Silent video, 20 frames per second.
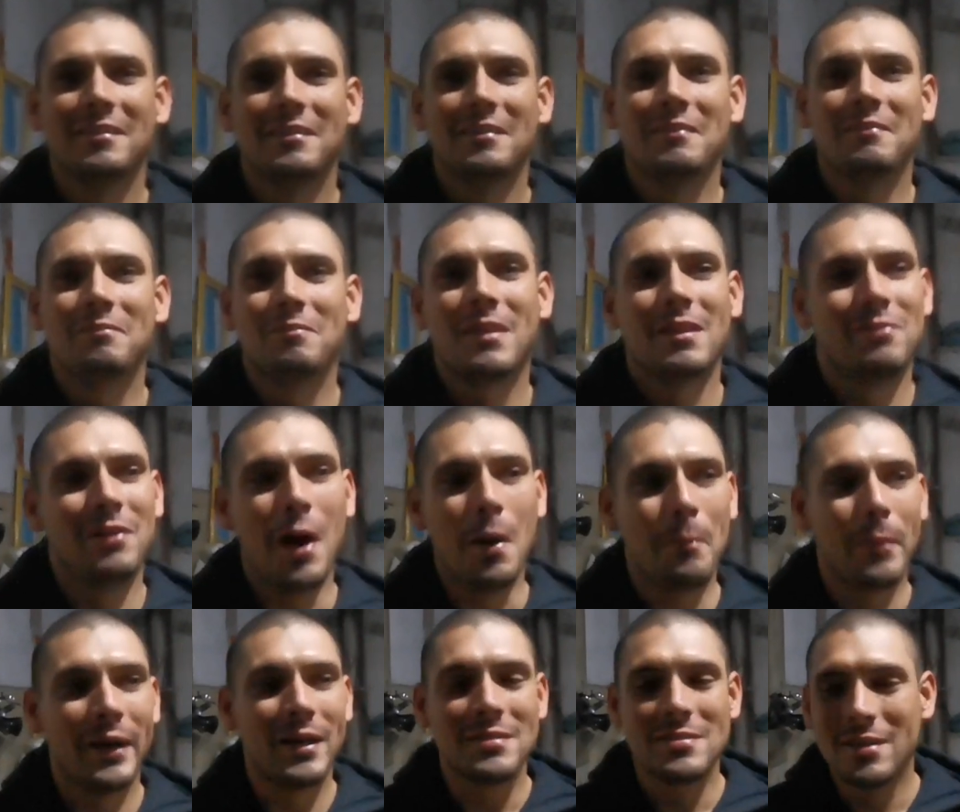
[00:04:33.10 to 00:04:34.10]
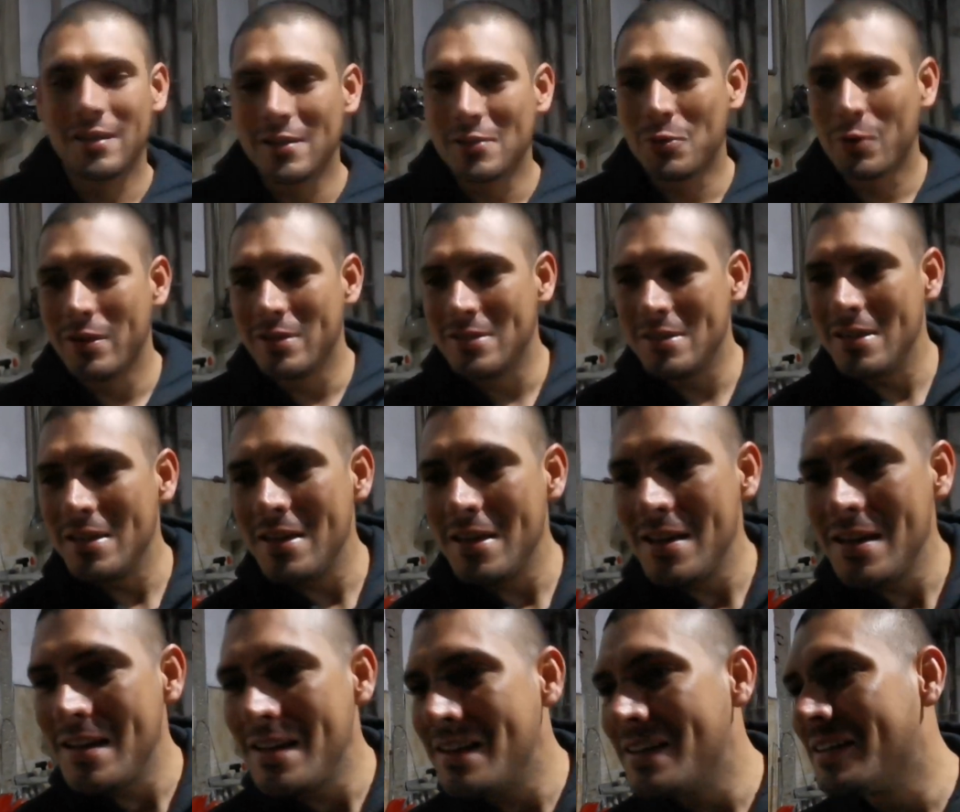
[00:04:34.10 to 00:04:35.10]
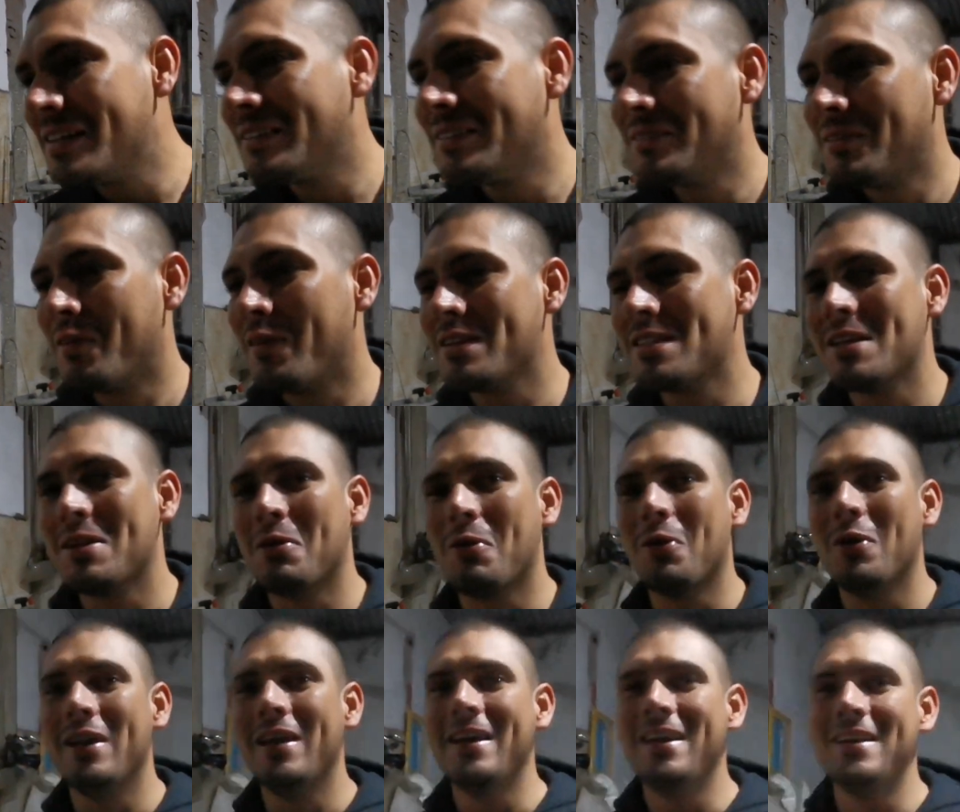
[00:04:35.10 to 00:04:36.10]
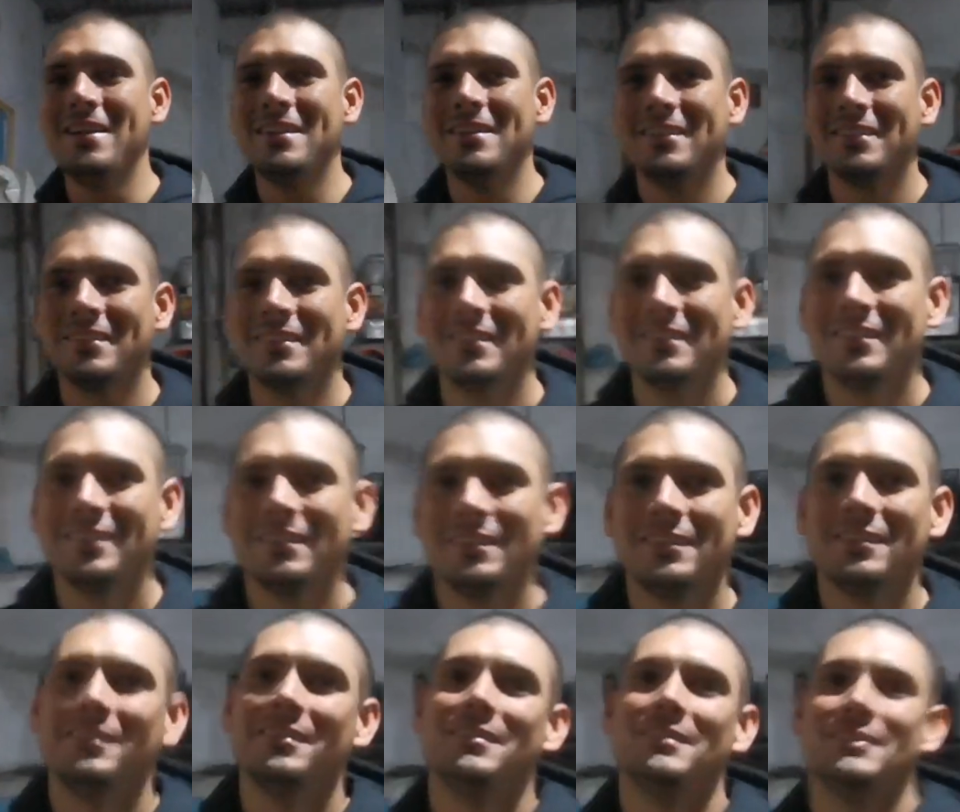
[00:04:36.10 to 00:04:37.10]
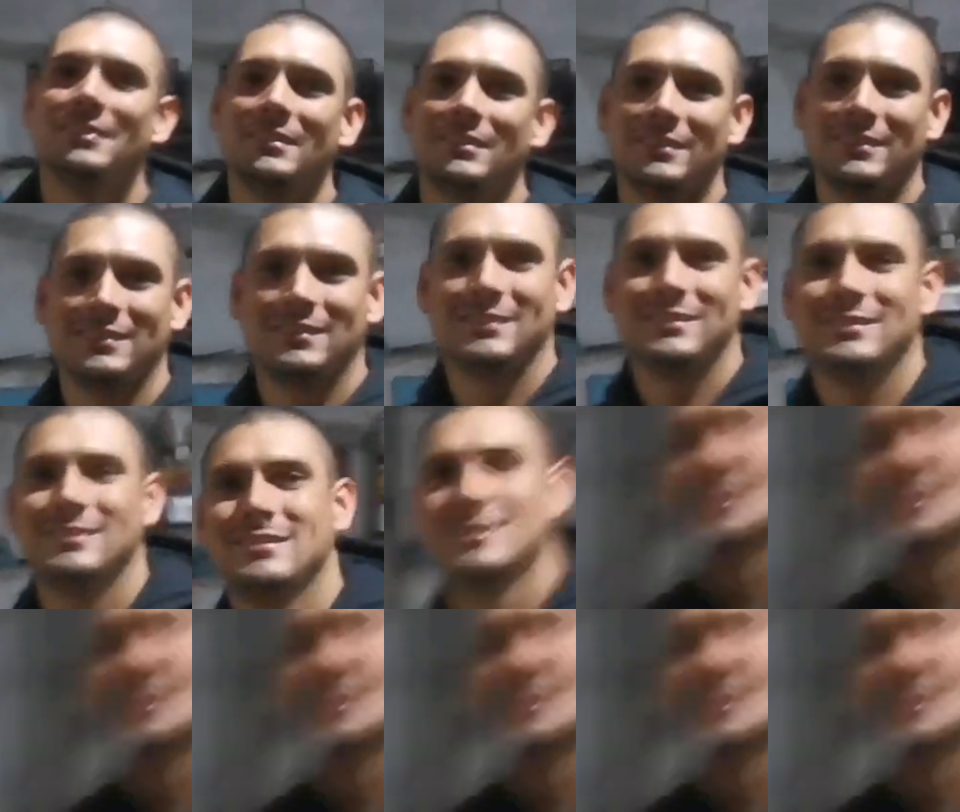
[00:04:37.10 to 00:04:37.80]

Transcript: Galera, vai aparecendo as coisinhas. É, revisão, revisão que